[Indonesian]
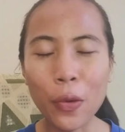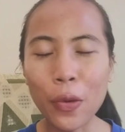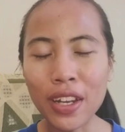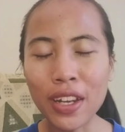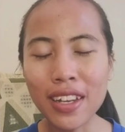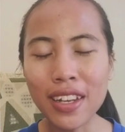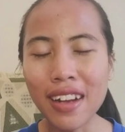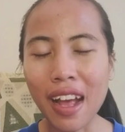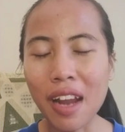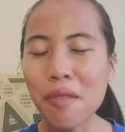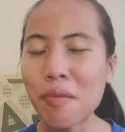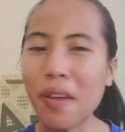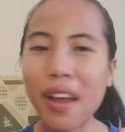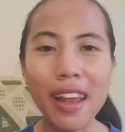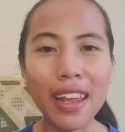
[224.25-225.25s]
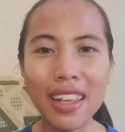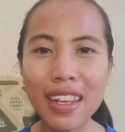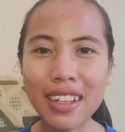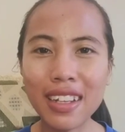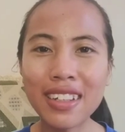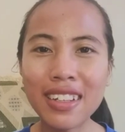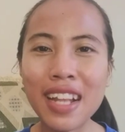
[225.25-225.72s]
ini dengan
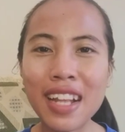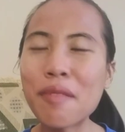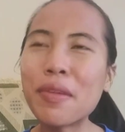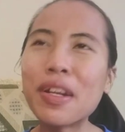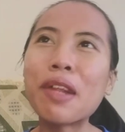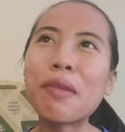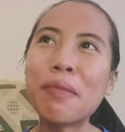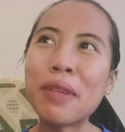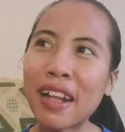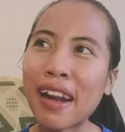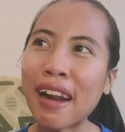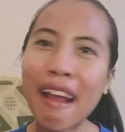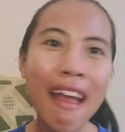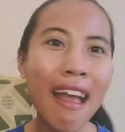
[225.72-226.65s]
baik dan bener-bener